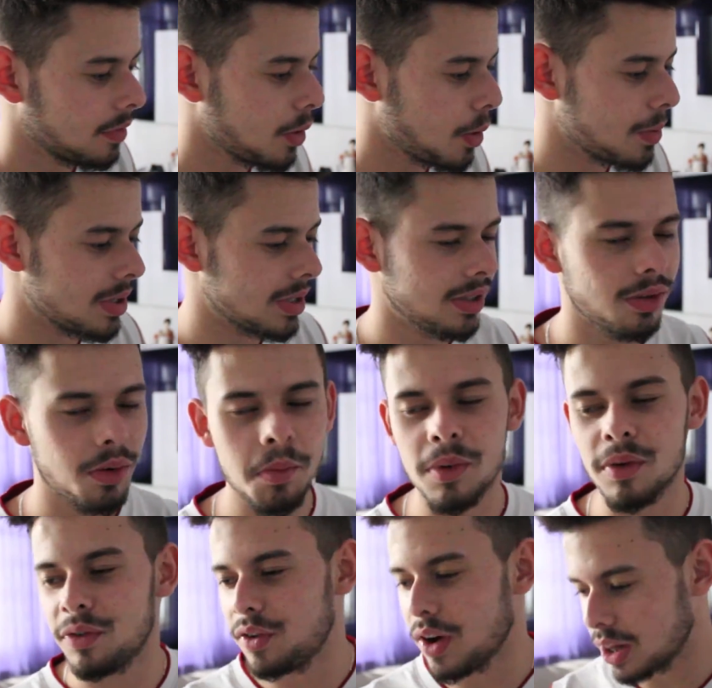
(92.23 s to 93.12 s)
Como, assim,
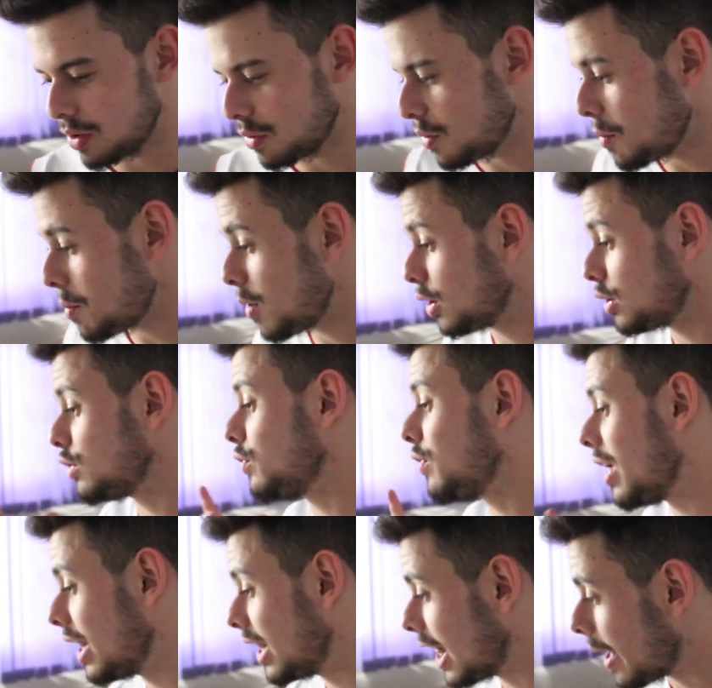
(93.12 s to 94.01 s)
como eu falo? O modo de
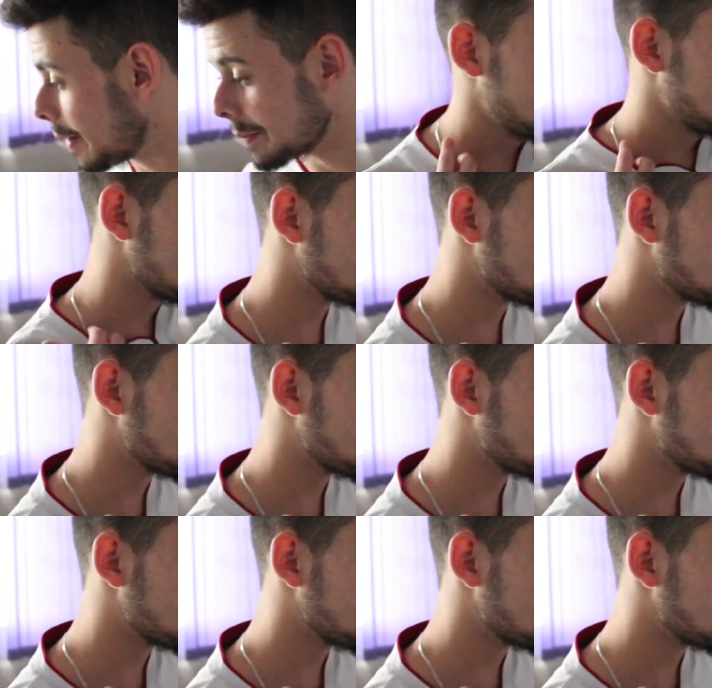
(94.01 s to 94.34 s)
falar.